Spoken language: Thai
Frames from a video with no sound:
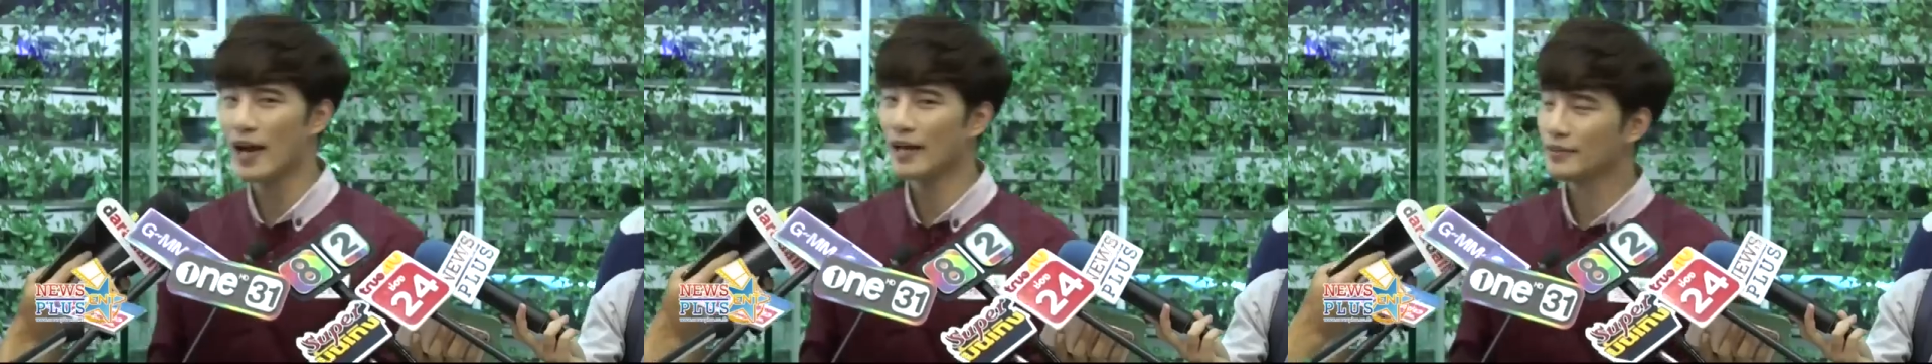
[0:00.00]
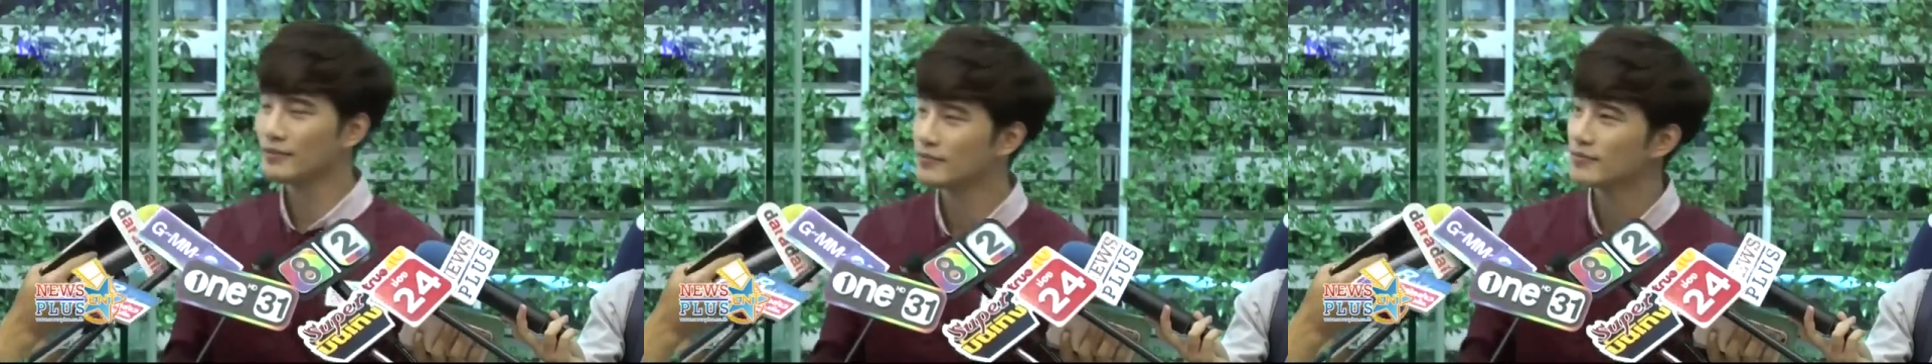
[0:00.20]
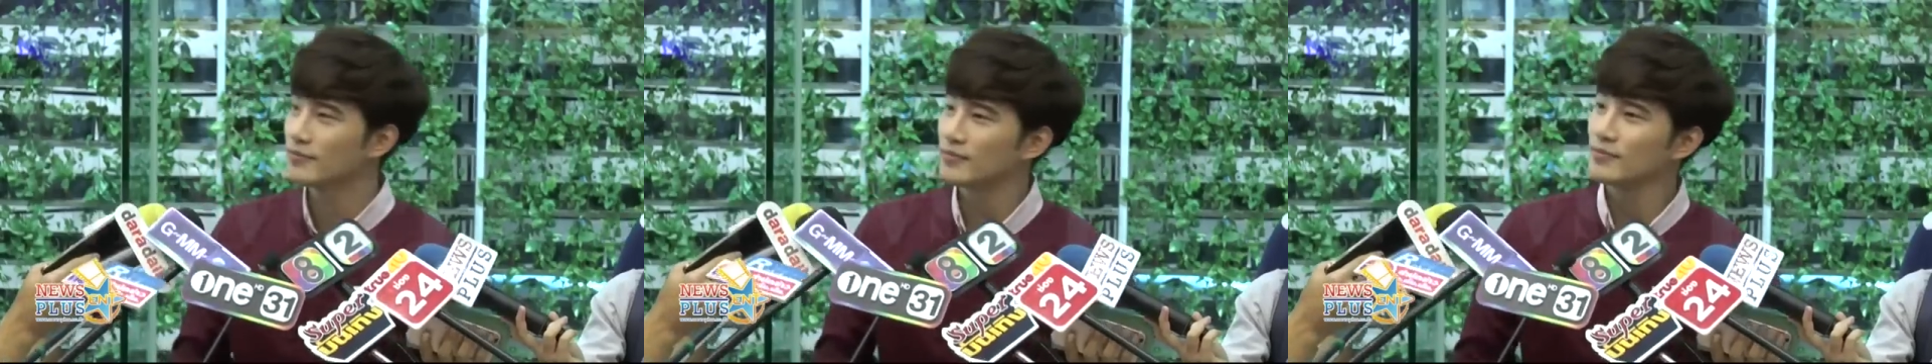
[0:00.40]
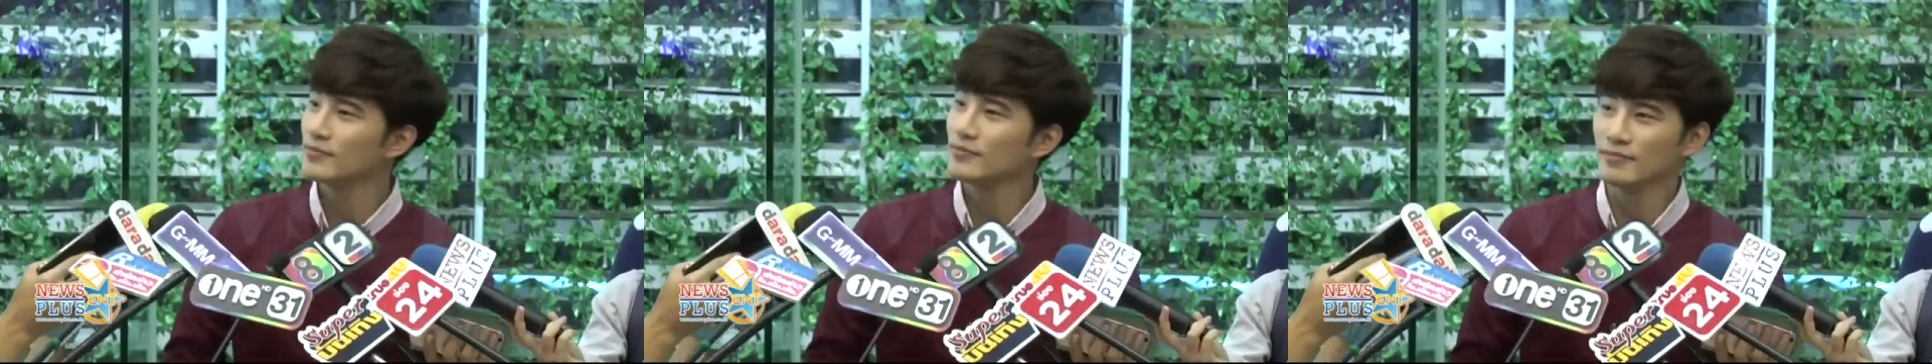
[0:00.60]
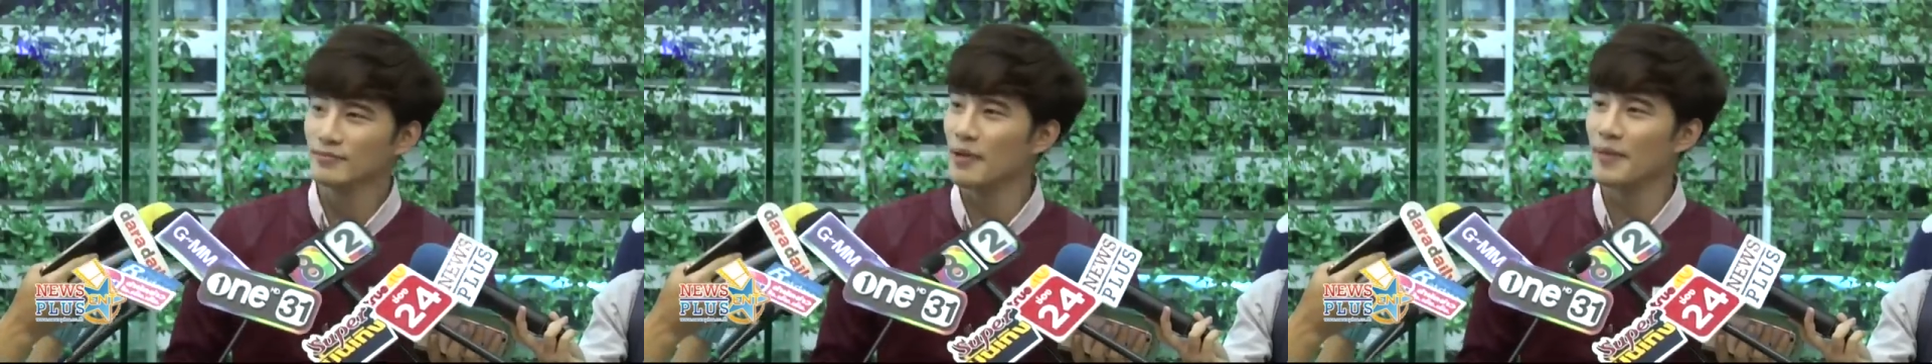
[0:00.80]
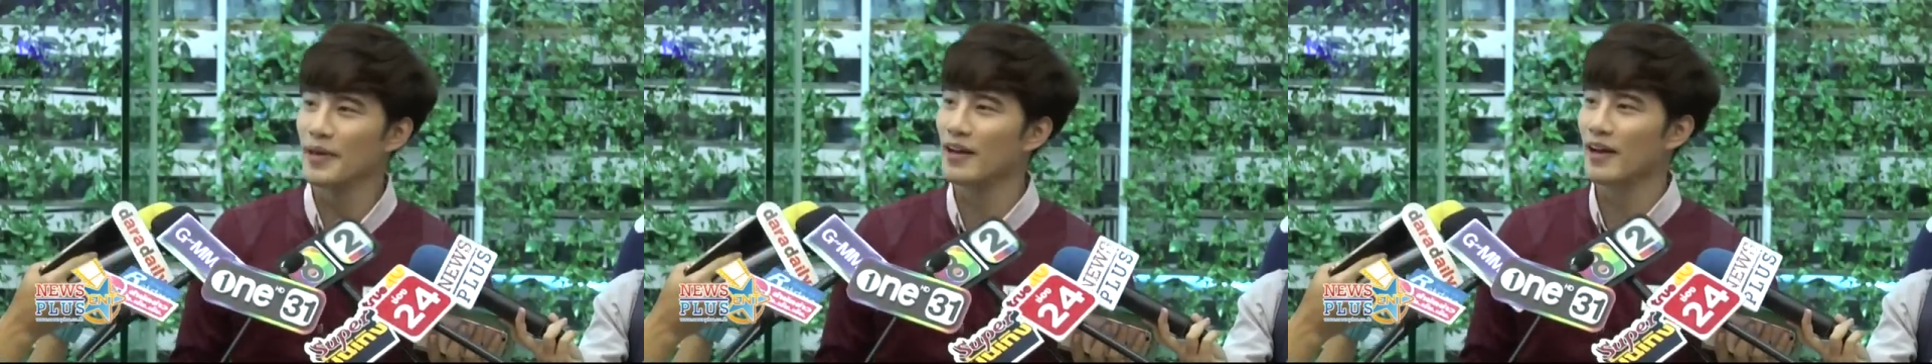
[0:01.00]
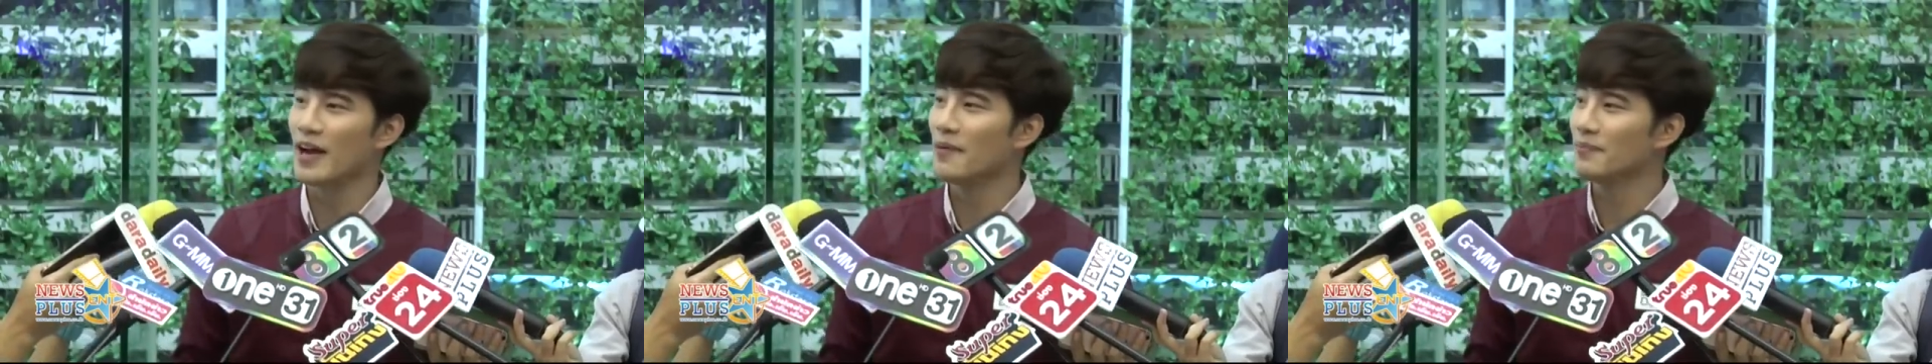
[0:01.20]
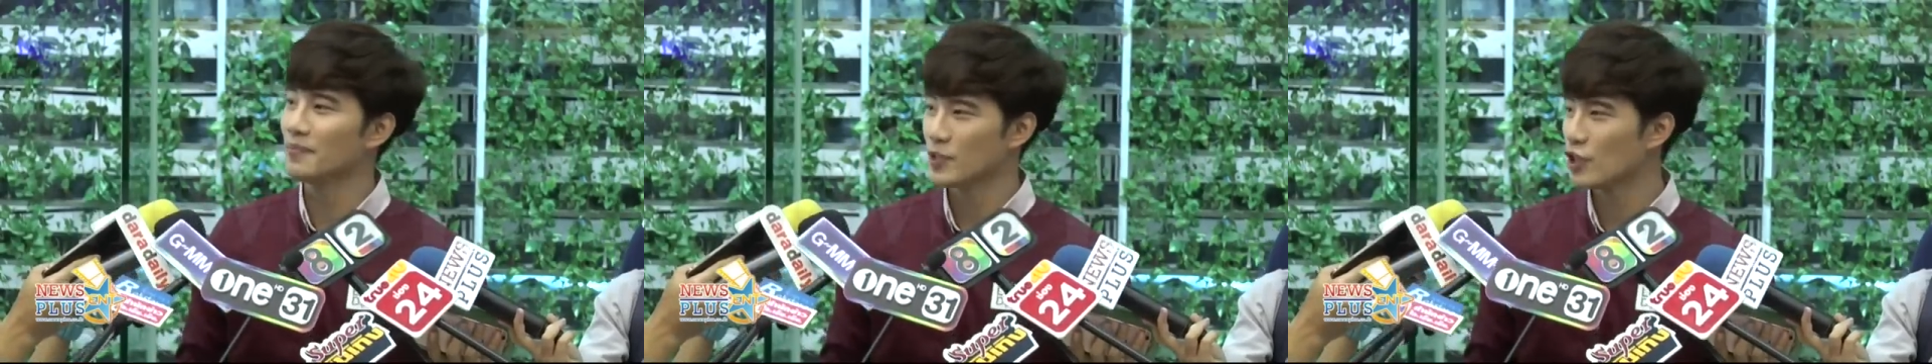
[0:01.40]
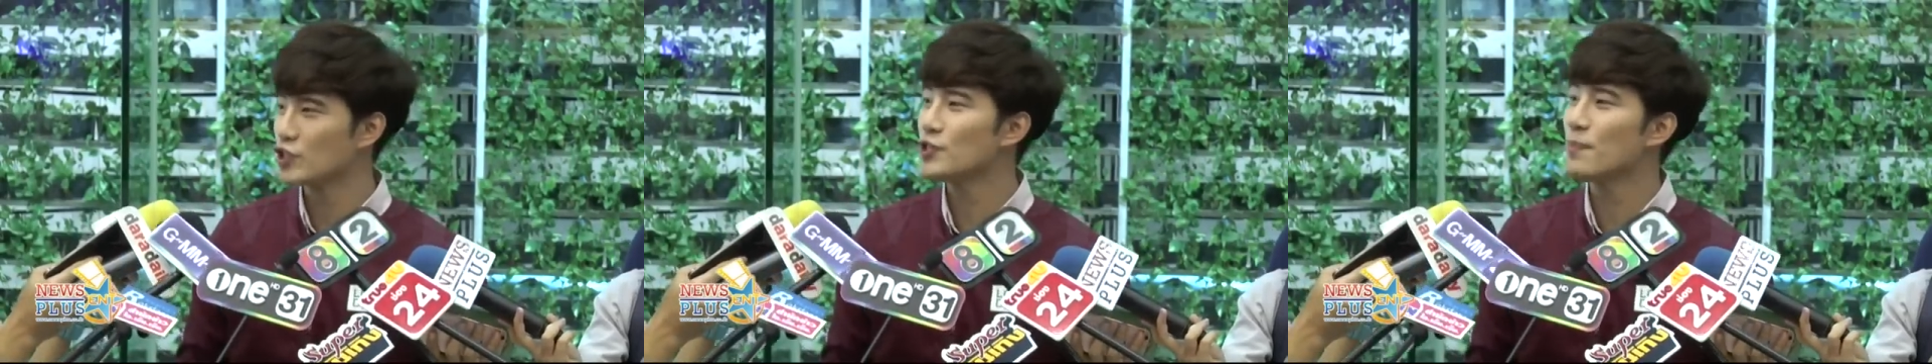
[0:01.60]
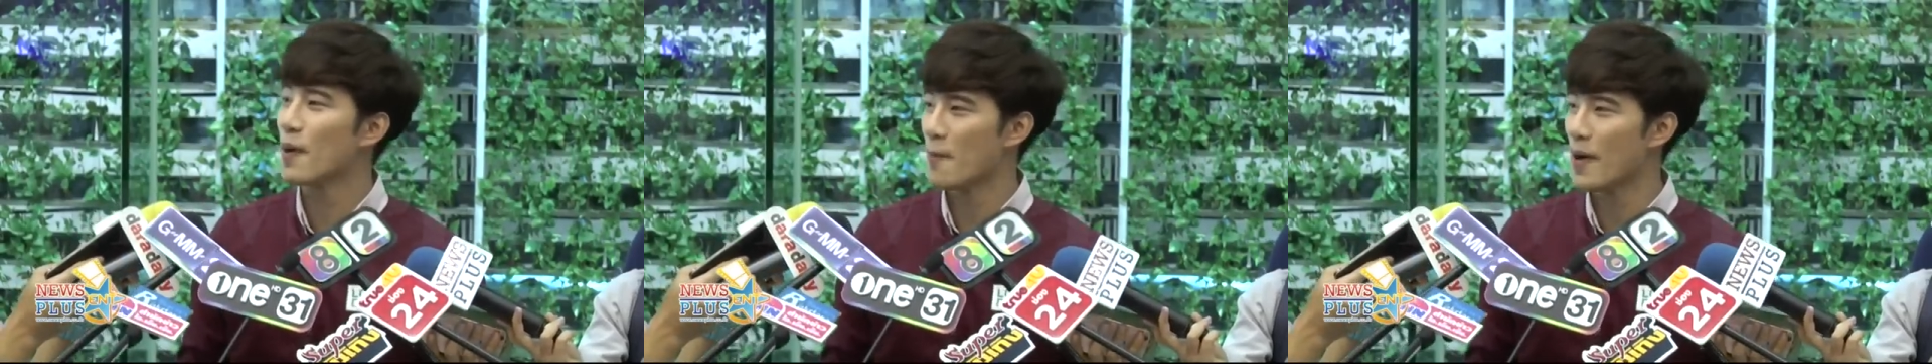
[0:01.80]
ยนละไม่เปลี่ยนลวครับ ก็
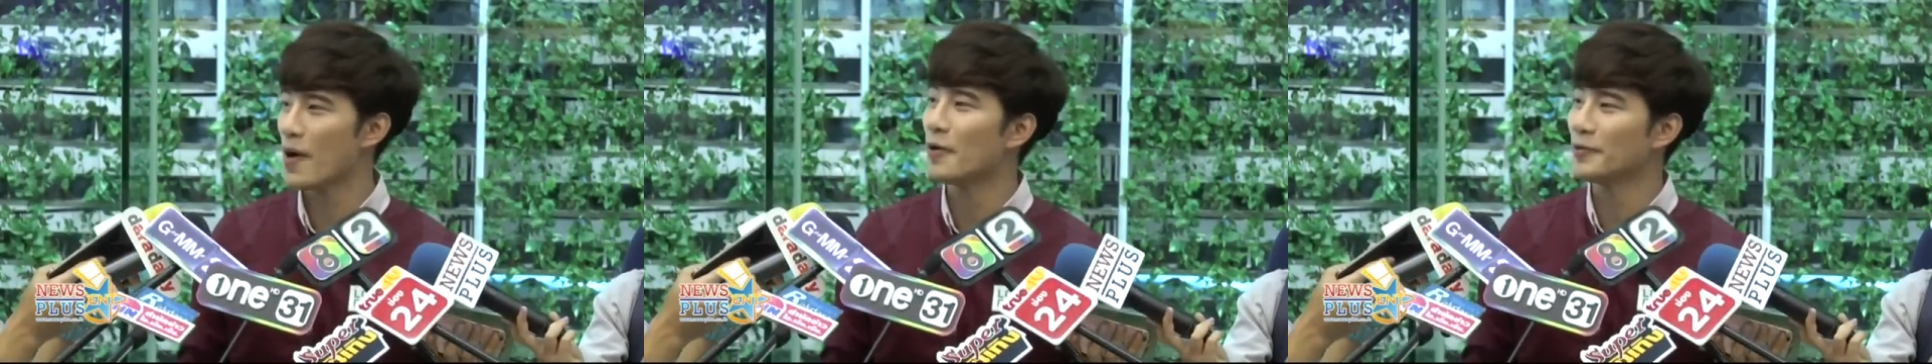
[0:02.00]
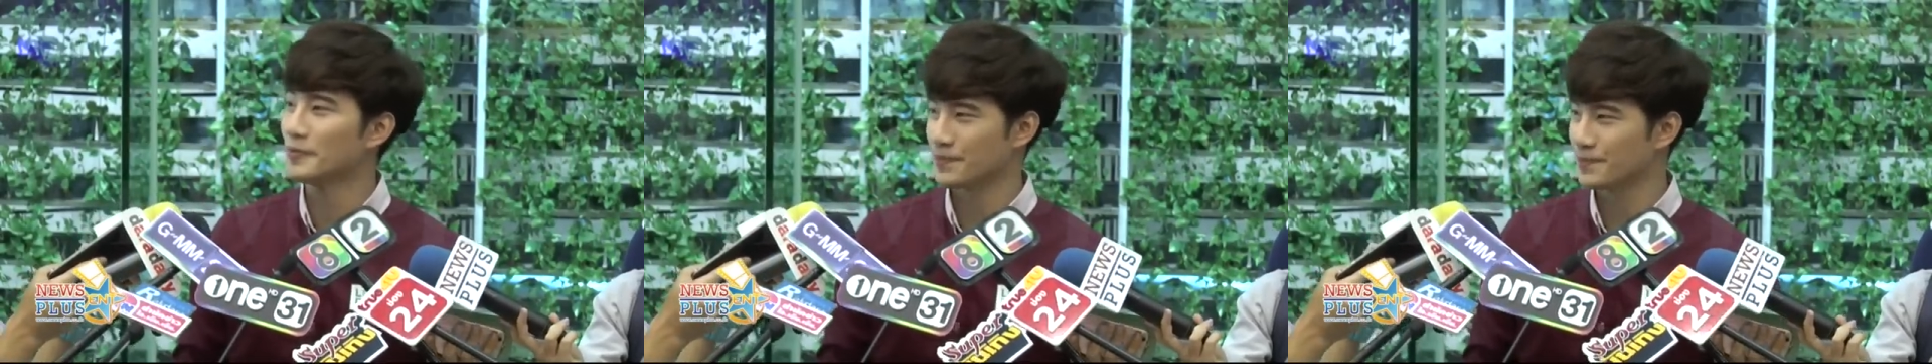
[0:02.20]
ชื่อเป้าเป่า